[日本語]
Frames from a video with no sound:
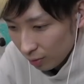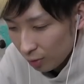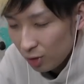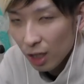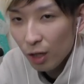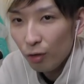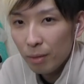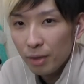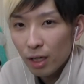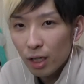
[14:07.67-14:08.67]
口だけ
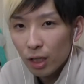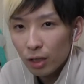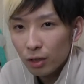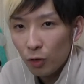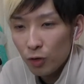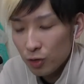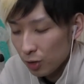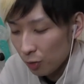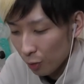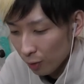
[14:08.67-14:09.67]
女みたいな取り
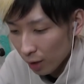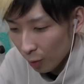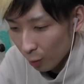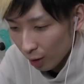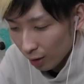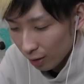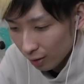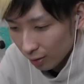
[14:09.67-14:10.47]
付き能力やな、これ。